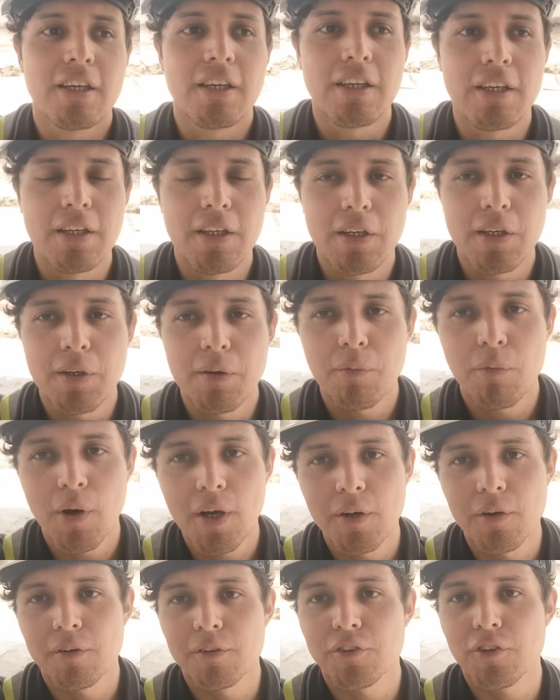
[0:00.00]
Y
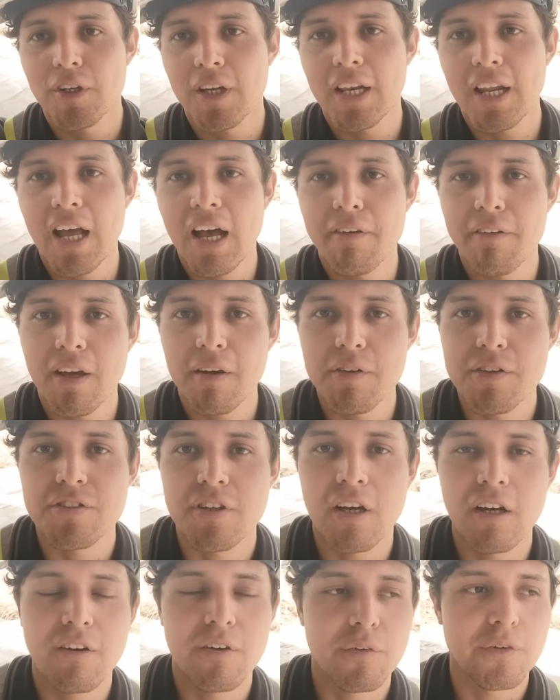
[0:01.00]
bueno, yo ya les había
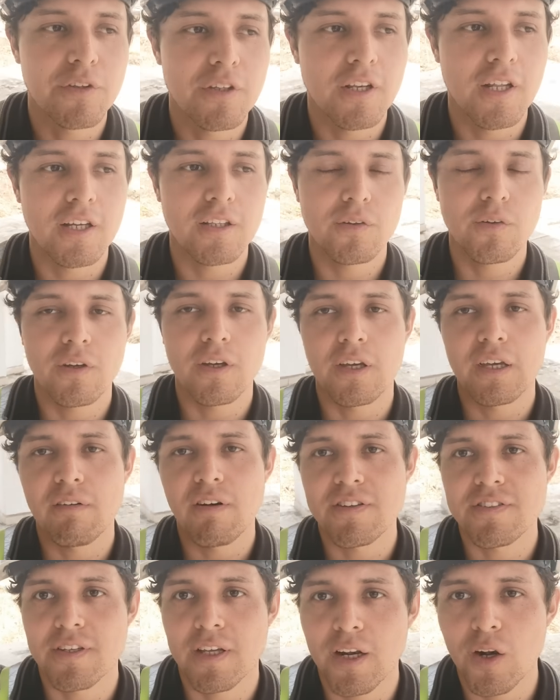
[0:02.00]
avisado en un directo que
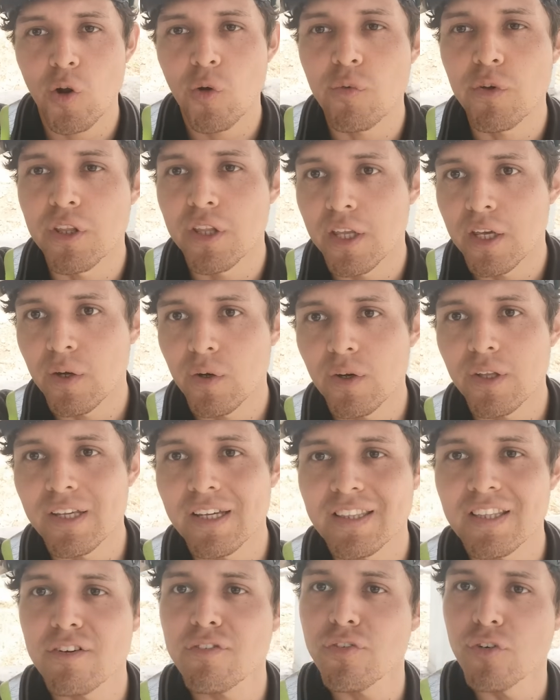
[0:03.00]
iba a hacer los videos de
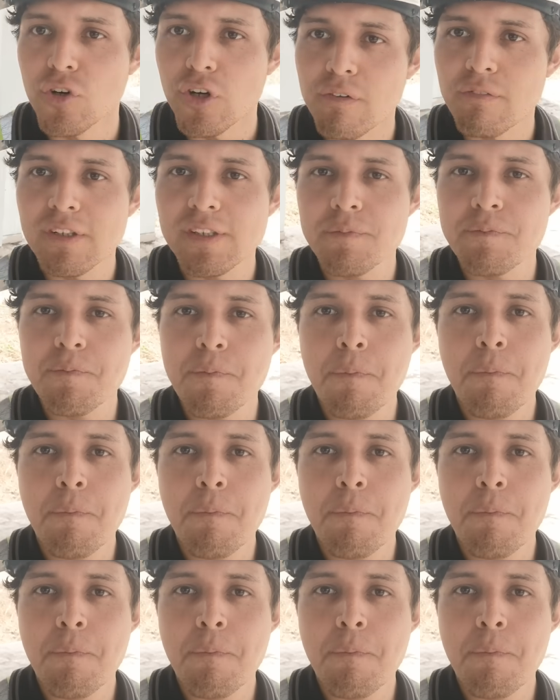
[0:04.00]
esta forma.